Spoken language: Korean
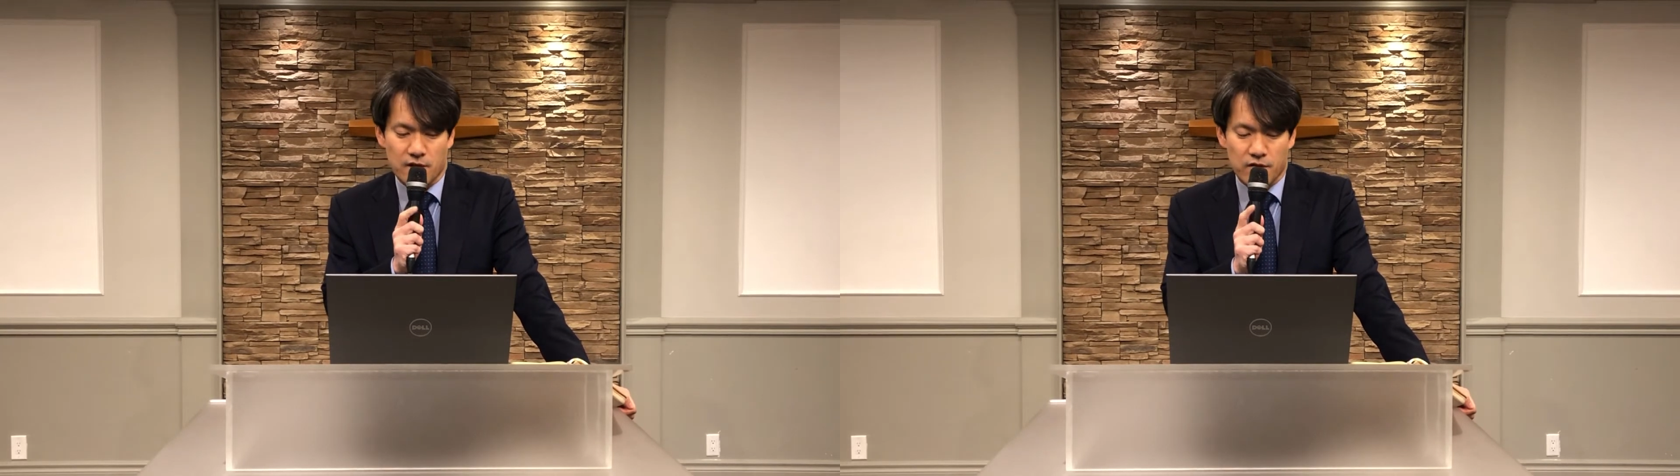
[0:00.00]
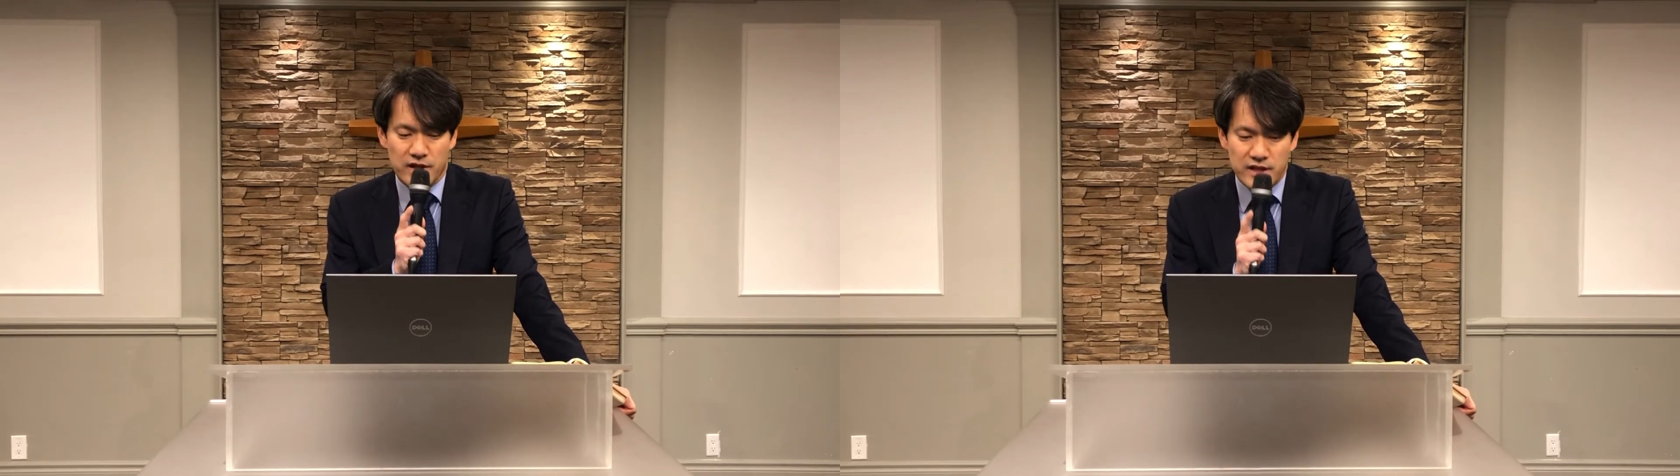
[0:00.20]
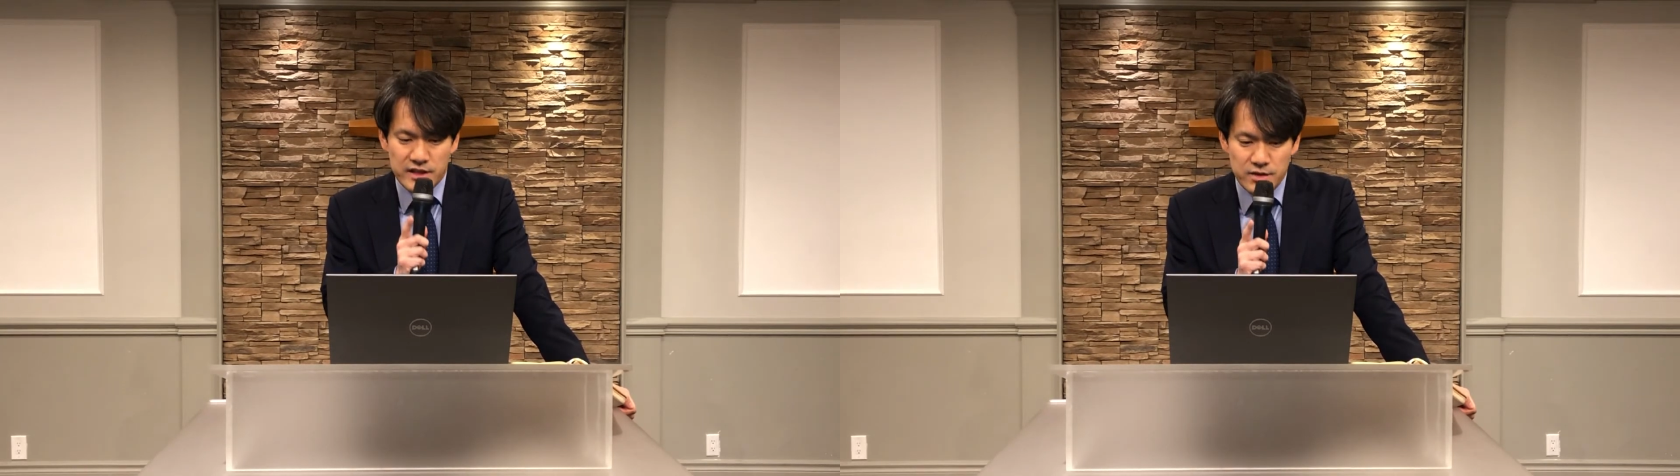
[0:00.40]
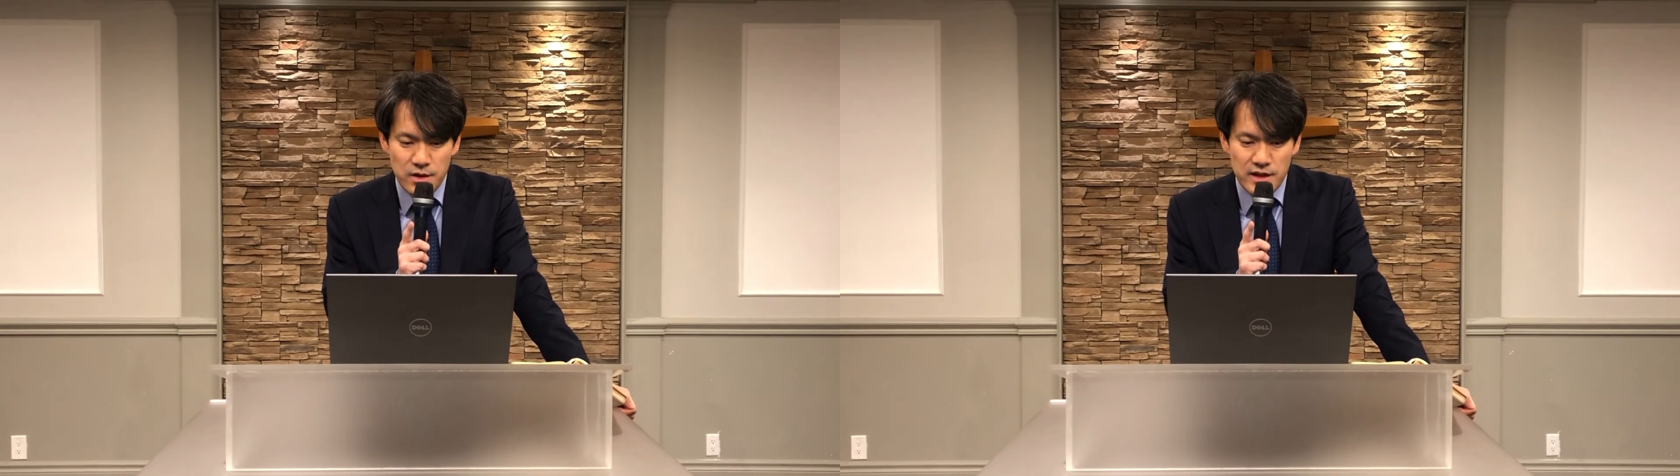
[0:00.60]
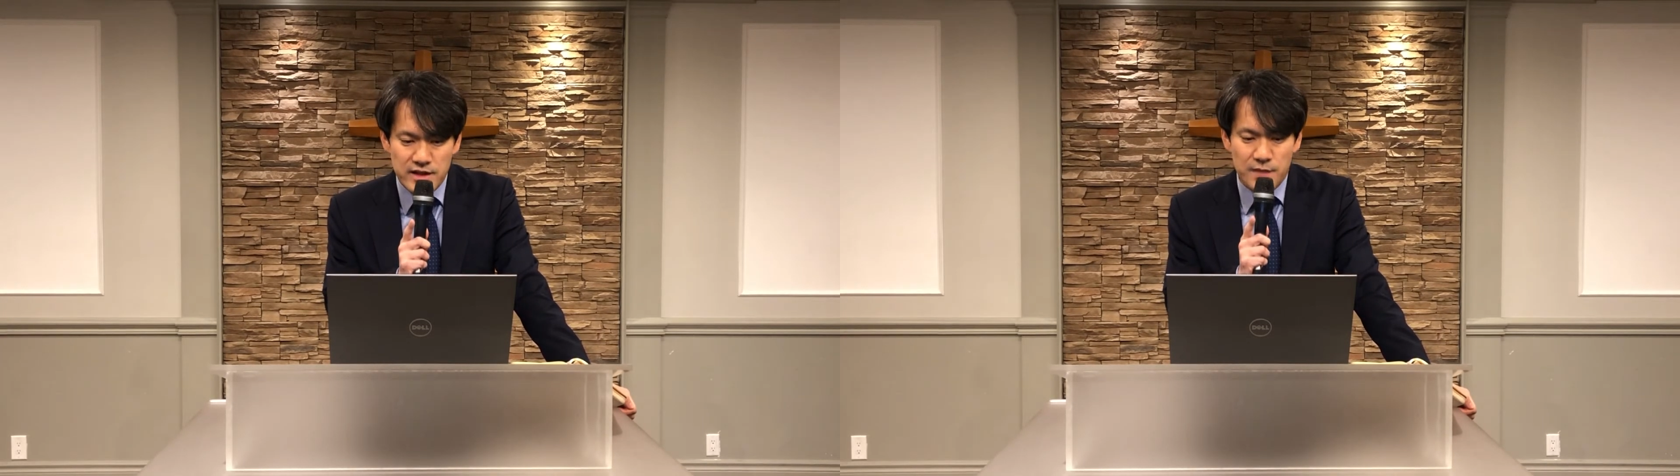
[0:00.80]
우리
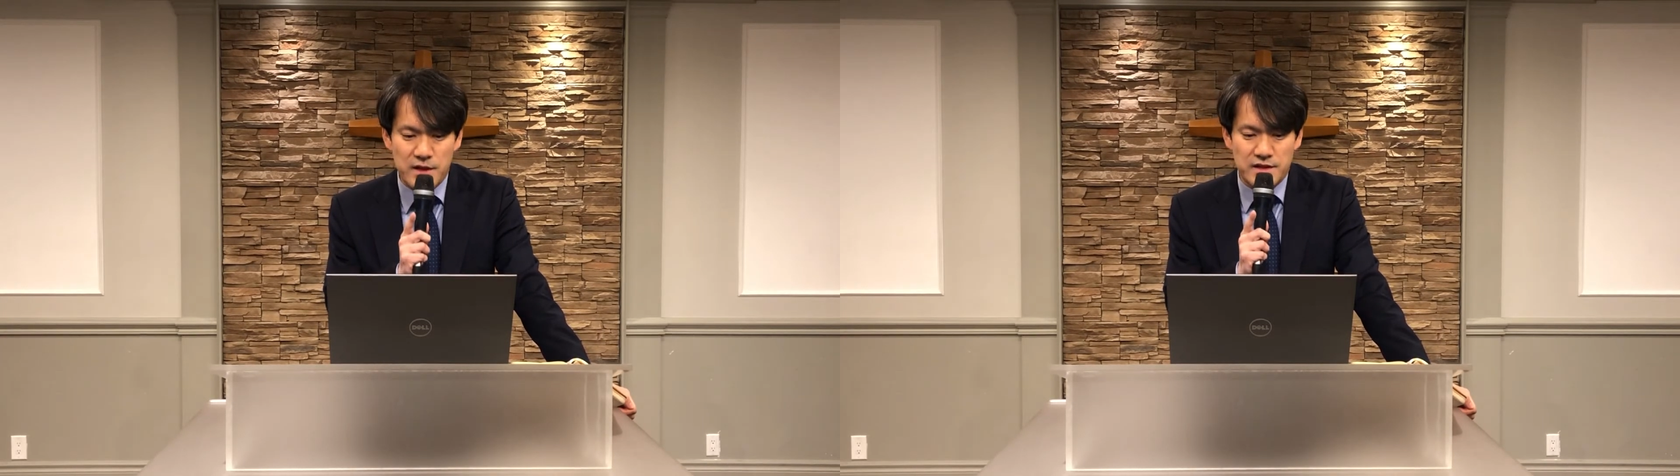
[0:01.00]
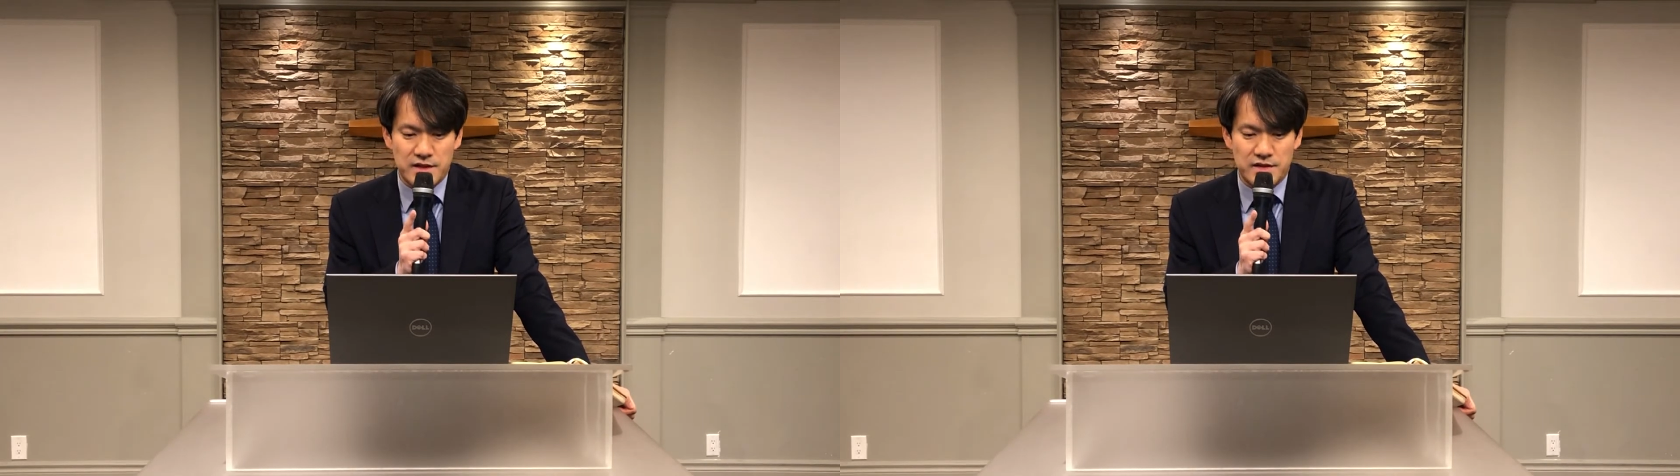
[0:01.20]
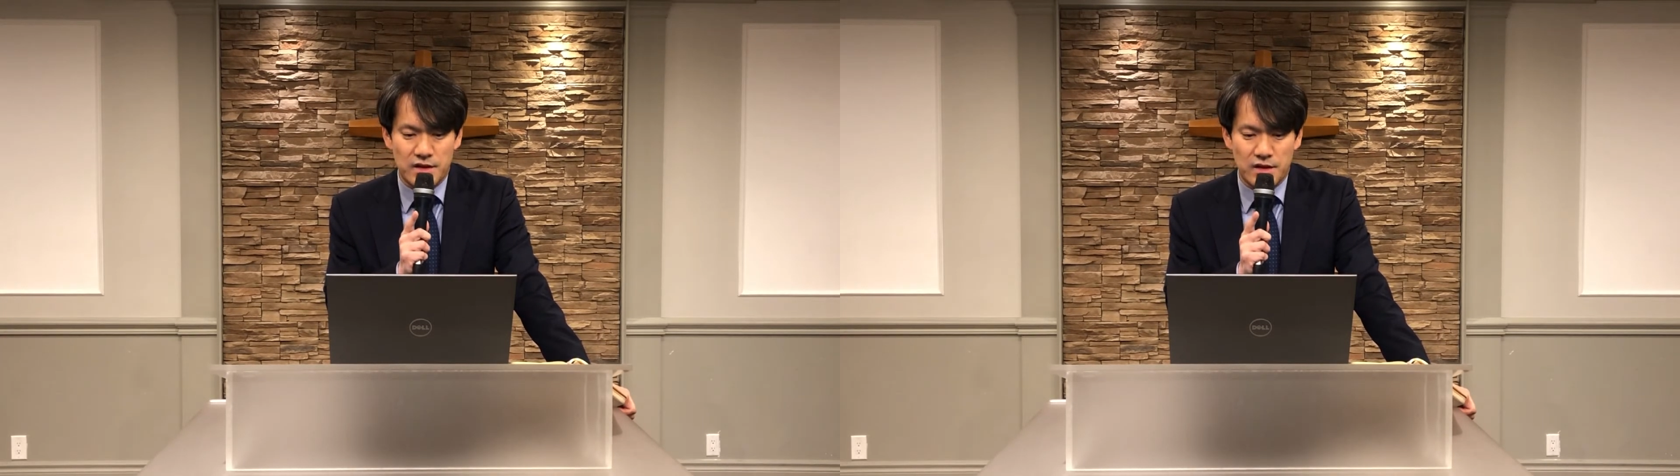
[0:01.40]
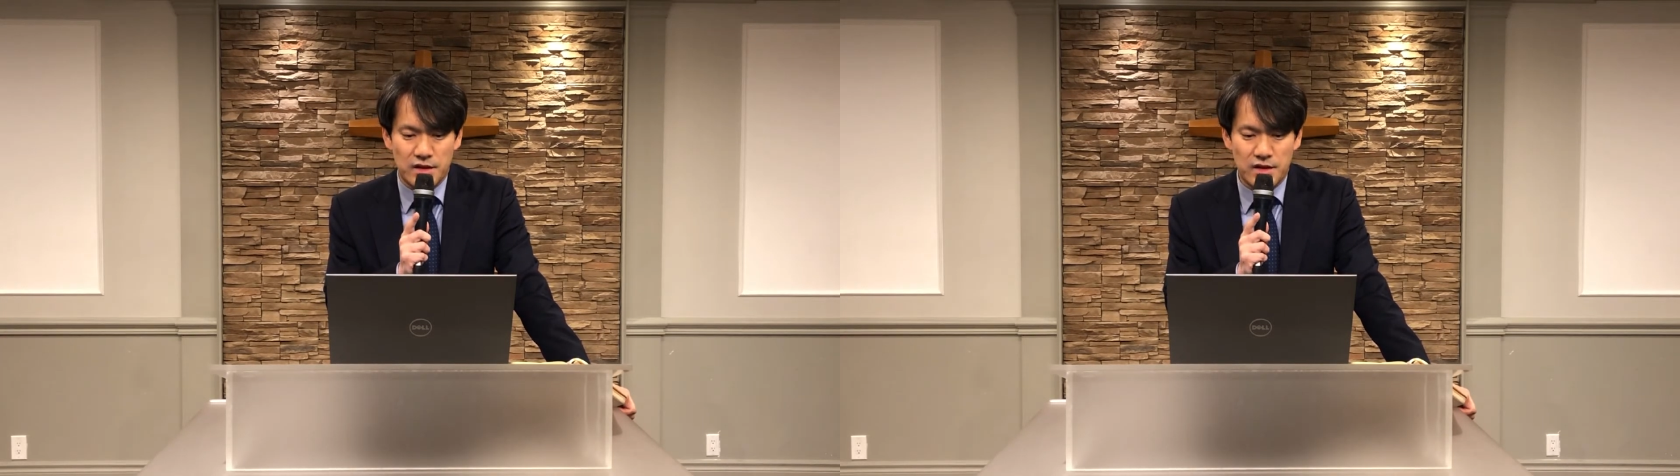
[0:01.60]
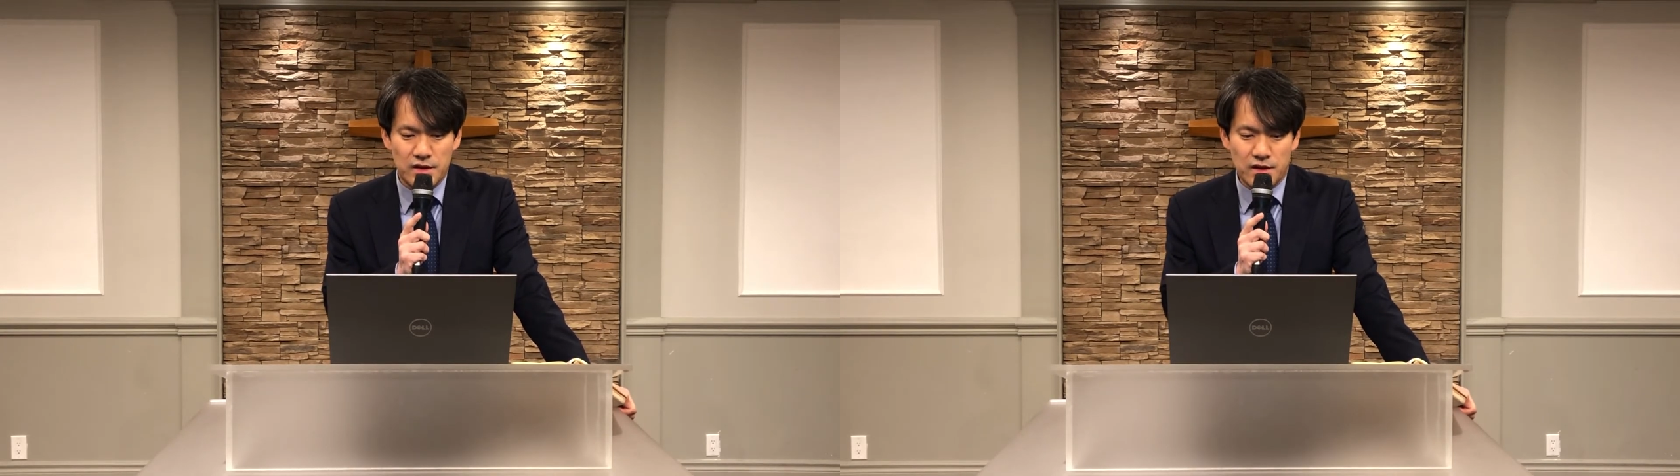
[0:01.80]
그리스도인의 삶에 있어서